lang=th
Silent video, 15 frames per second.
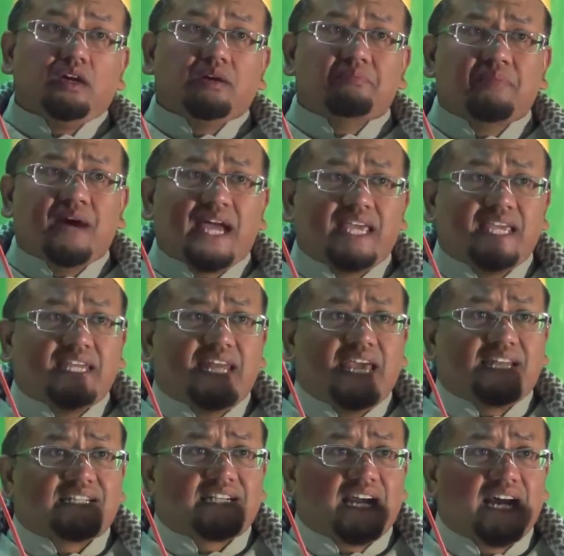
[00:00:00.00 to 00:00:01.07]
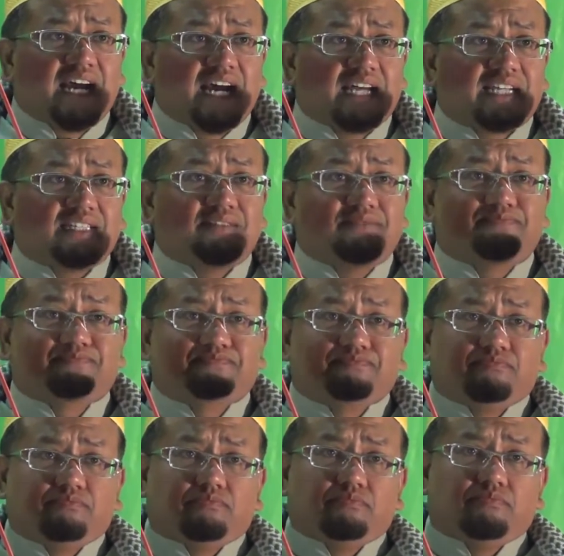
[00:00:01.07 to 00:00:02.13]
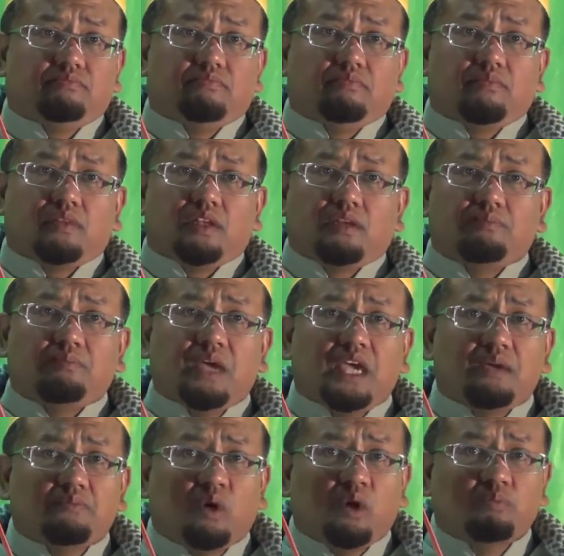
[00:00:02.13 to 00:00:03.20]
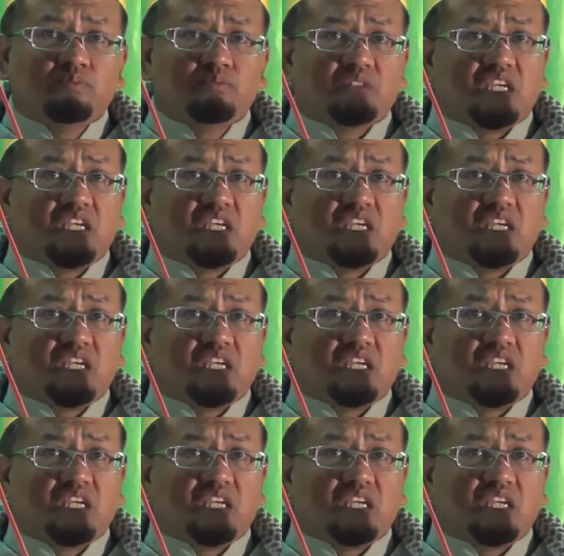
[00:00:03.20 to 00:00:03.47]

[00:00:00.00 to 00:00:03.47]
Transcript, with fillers: ไม่เด็ดขาด มีมุม